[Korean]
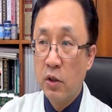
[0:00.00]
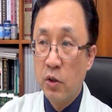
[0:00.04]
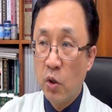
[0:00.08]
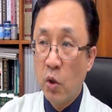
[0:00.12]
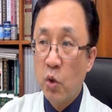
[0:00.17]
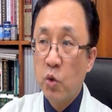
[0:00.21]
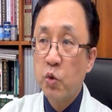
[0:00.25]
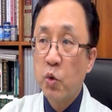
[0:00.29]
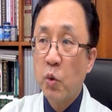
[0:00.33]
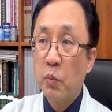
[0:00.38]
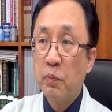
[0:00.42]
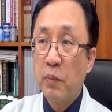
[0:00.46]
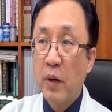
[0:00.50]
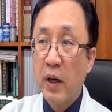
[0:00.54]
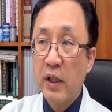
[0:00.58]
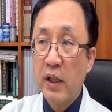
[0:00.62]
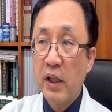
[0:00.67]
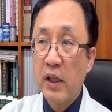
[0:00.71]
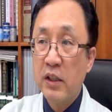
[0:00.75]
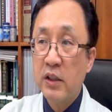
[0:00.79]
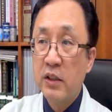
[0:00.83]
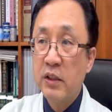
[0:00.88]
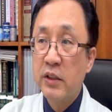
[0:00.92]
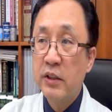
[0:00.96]

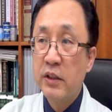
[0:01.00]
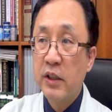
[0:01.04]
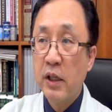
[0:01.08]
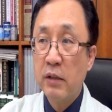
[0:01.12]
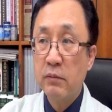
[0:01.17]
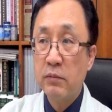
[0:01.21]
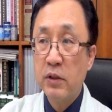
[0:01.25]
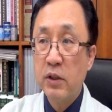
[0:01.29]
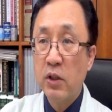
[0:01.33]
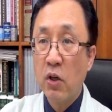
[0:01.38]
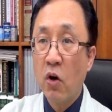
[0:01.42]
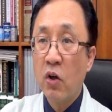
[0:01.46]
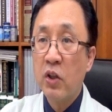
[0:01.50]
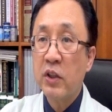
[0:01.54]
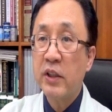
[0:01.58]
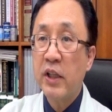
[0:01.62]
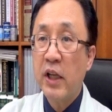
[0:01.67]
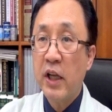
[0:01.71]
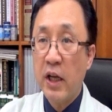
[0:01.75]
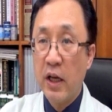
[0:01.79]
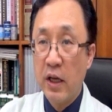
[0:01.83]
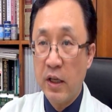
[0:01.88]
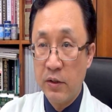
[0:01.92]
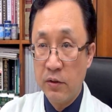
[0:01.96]
혈소판이 응집을
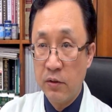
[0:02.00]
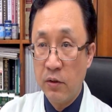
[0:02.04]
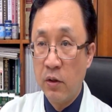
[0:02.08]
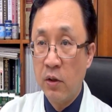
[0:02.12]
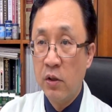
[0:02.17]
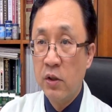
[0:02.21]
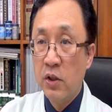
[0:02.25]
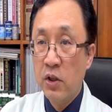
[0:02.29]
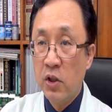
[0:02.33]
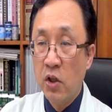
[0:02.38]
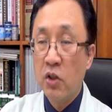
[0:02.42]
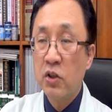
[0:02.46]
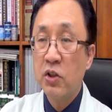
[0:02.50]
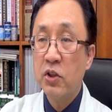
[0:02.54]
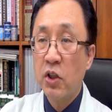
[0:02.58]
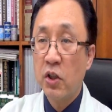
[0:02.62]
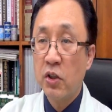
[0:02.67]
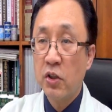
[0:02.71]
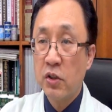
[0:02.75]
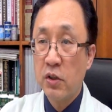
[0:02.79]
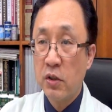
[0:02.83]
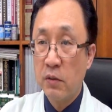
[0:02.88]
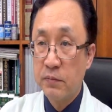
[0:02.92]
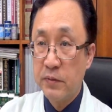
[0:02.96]
없게 해서
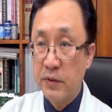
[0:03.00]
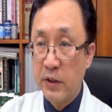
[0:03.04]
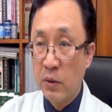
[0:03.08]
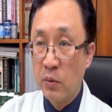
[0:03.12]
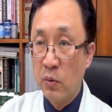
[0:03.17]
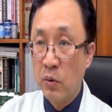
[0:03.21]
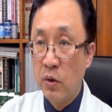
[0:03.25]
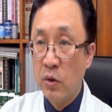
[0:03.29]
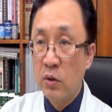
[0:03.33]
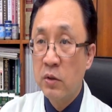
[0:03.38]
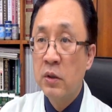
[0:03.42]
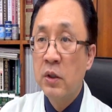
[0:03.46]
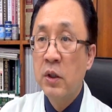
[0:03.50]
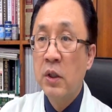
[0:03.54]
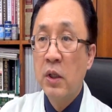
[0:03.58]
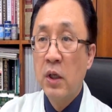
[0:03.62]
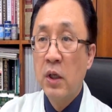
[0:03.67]
혈전을 없애고요.